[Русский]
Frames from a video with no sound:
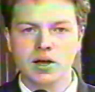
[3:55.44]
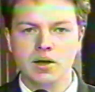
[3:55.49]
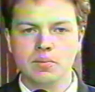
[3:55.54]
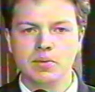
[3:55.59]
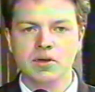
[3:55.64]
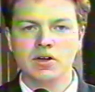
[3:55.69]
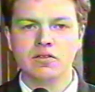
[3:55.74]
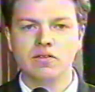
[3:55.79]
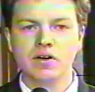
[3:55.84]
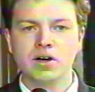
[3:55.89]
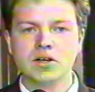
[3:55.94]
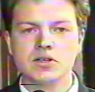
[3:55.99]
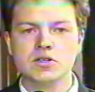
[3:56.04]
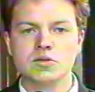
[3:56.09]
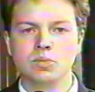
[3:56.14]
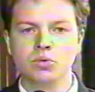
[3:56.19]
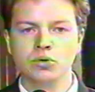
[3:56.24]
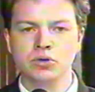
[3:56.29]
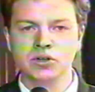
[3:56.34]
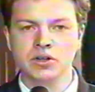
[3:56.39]
Первая
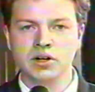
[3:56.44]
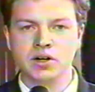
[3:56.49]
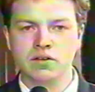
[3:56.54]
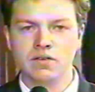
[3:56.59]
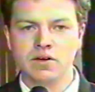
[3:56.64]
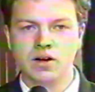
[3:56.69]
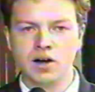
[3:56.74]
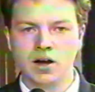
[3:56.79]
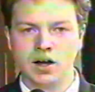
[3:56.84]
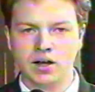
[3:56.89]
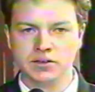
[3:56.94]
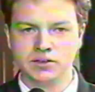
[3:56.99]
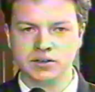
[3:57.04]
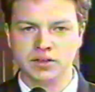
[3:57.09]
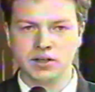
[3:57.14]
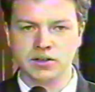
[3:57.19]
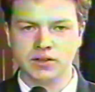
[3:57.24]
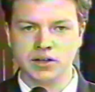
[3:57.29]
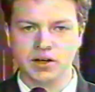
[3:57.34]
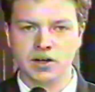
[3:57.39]
спутниковая
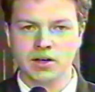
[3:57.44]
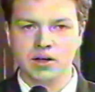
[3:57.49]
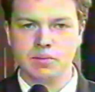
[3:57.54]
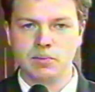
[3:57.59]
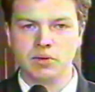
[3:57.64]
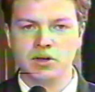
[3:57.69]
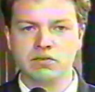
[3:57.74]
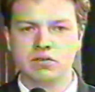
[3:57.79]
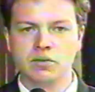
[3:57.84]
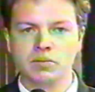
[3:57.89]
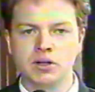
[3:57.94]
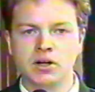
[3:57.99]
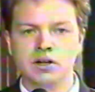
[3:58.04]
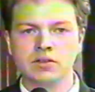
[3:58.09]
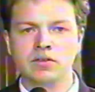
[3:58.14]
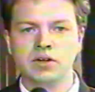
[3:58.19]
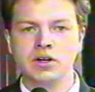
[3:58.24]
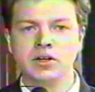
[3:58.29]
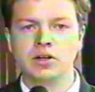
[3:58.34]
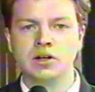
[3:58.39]
антенна, первый
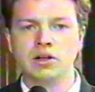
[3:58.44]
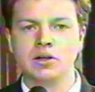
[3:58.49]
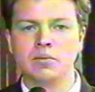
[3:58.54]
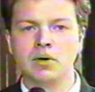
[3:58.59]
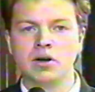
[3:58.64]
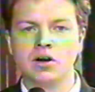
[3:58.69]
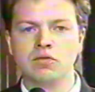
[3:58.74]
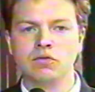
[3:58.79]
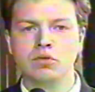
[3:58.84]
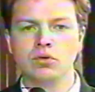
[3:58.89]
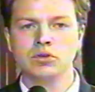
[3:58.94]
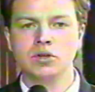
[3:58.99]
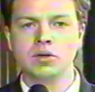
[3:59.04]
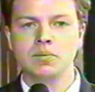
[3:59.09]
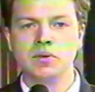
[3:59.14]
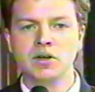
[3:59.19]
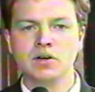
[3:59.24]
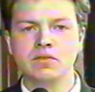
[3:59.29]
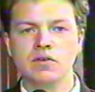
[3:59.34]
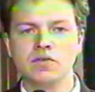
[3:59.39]
благотворительный марафон и
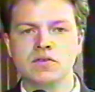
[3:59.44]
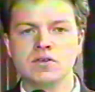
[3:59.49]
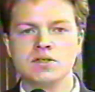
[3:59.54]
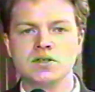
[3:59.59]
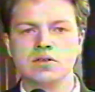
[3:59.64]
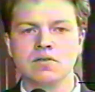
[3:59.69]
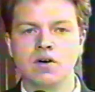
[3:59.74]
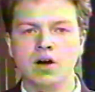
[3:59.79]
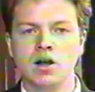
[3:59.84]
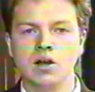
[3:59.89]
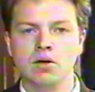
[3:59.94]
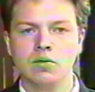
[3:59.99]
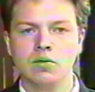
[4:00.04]
первый фестиваль